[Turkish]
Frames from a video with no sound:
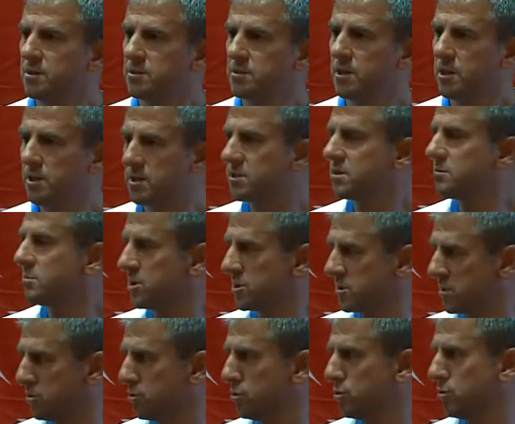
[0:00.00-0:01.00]
Yarınki
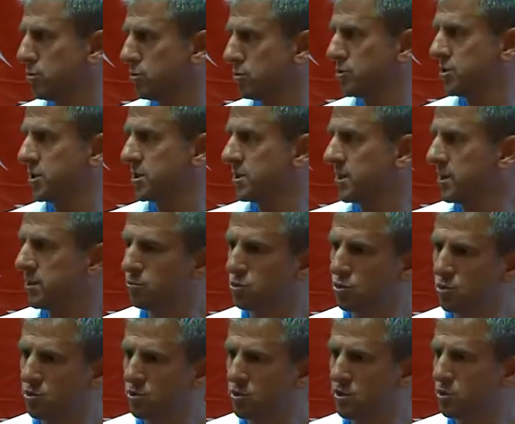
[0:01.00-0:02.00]
maçta da öyle olacak. Yani
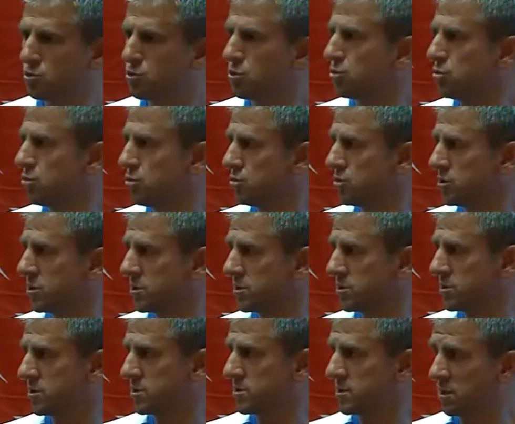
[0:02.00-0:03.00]
bugün yine çok yoğun
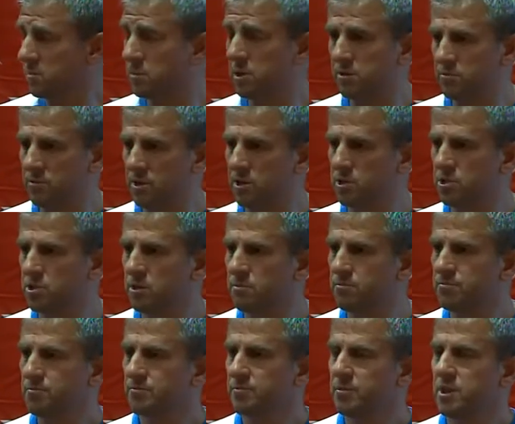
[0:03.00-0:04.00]
çalıştık sabah ve akşam.
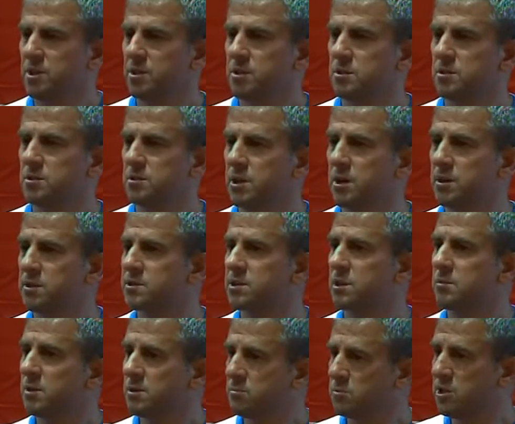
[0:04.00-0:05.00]
Yarın
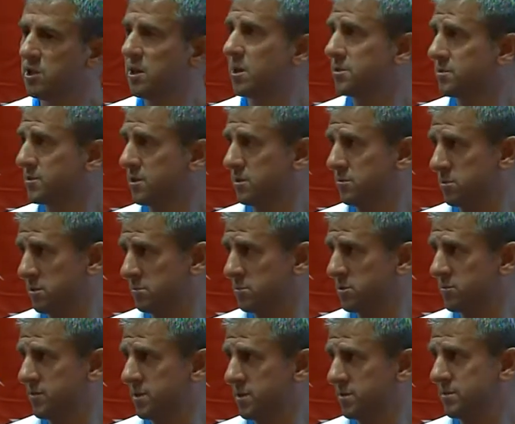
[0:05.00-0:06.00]
sabah bir daha
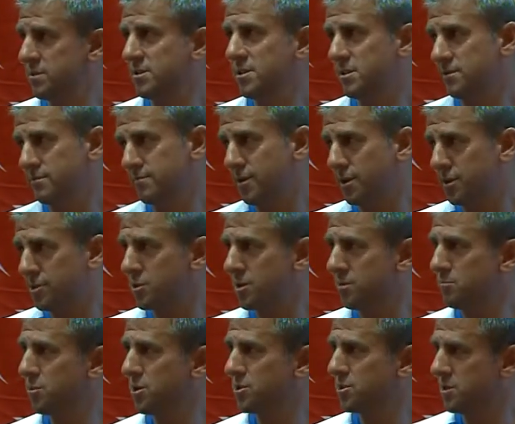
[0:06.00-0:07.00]
antrenmanımız var ve
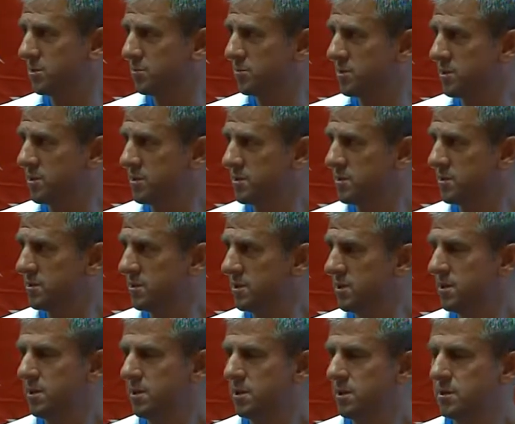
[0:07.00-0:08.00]
akşam maç yapacağız.
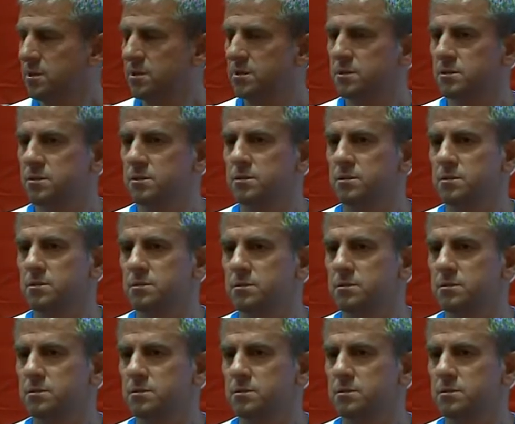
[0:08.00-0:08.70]
Ee,